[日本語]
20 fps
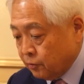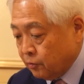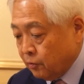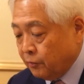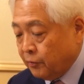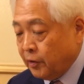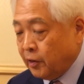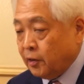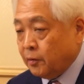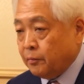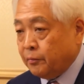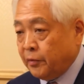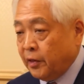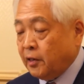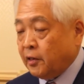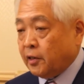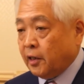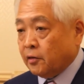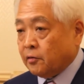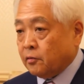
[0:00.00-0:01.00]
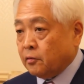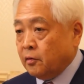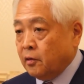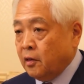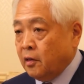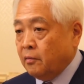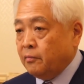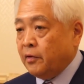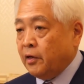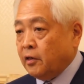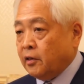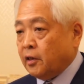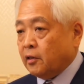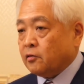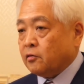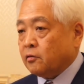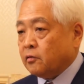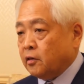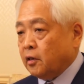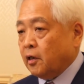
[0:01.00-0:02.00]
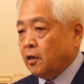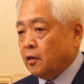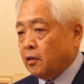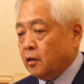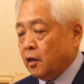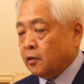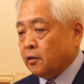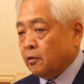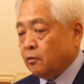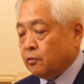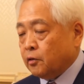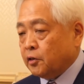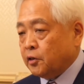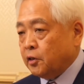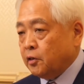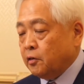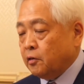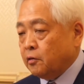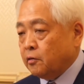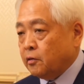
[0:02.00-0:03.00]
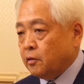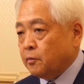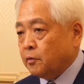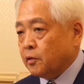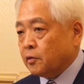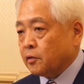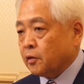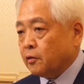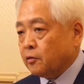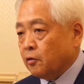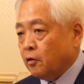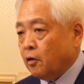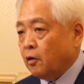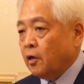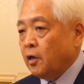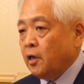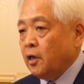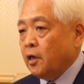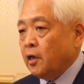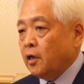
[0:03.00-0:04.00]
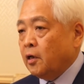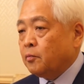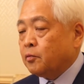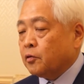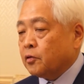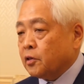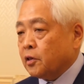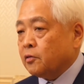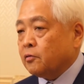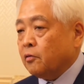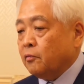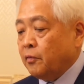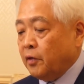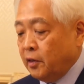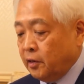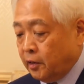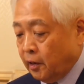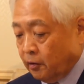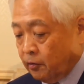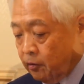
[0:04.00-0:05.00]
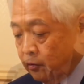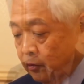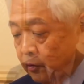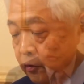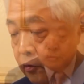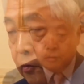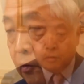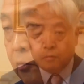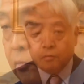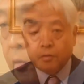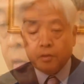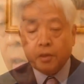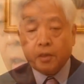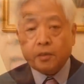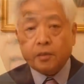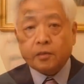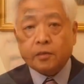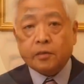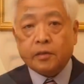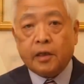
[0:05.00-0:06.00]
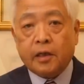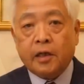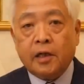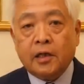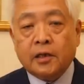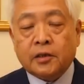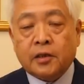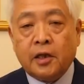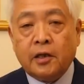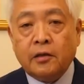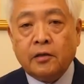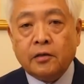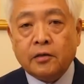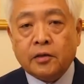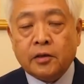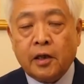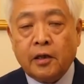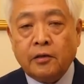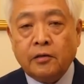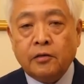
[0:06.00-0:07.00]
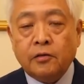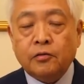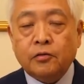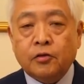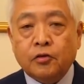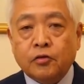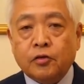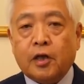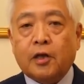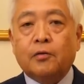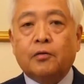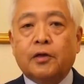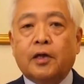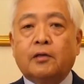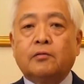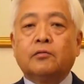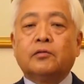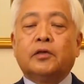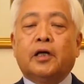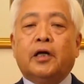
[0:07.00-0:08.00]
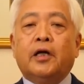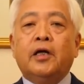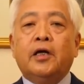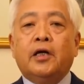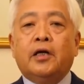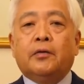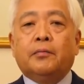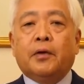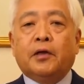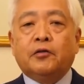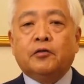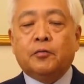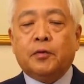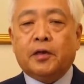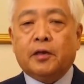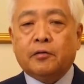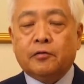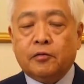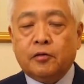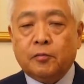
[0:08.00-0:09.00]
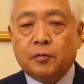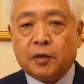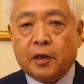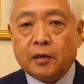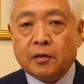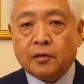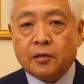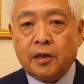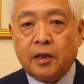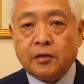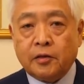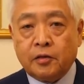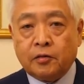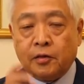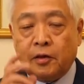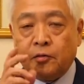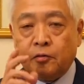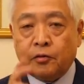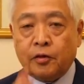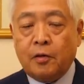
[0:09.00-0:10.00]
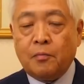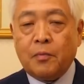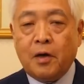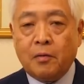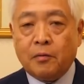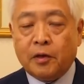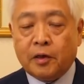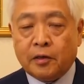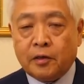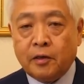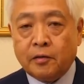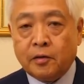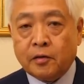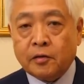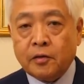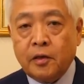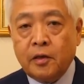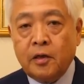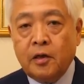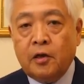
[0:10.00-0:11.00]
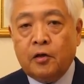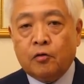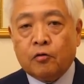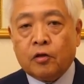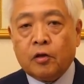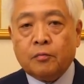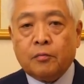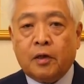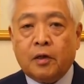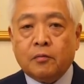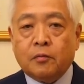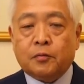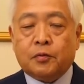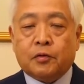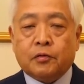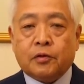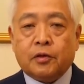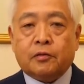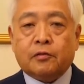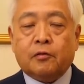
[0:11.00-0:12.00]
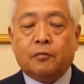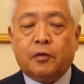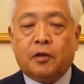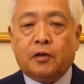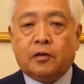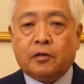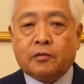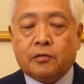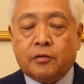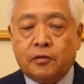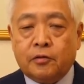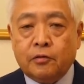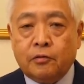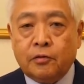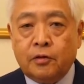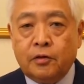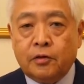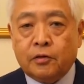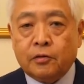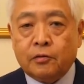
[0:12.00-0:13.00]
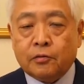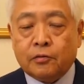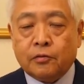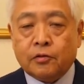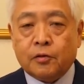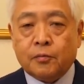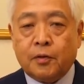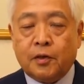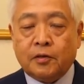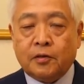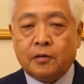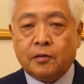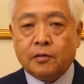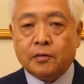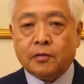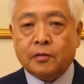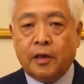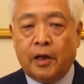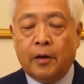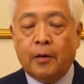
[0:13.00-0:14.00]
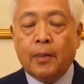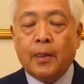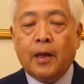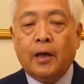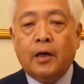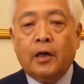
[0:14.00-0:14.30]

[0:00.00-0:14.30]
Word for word: クトベリベリタスベリタスってラテン語で真理って意味ですけどプロジェクトベリタスというのはこれがですね潜入取材をやるんで、まあ、有名なグループなんですね実は4年前もやってるんです4年前もプロジェクトベリタス非常にいい仕事をしましてですね